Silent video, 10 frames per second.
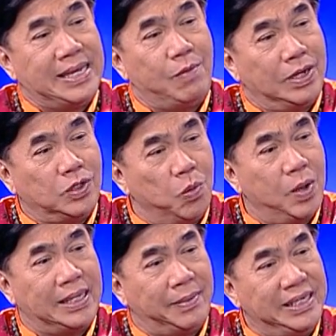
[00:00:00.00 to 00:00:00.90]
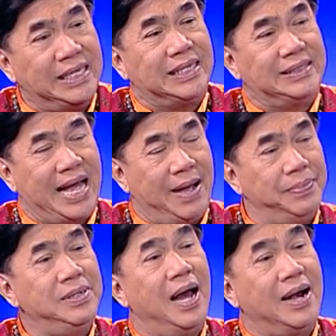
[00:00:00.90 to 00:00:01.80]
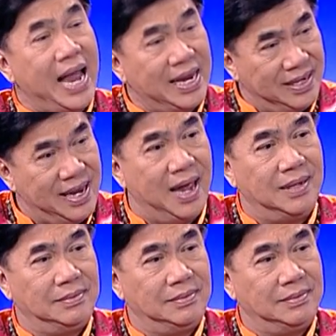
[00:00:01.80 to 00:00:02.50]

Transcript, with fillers: สามวันสองวันตามที่ต่าง ๆ เพื่ออะไรเนี่ย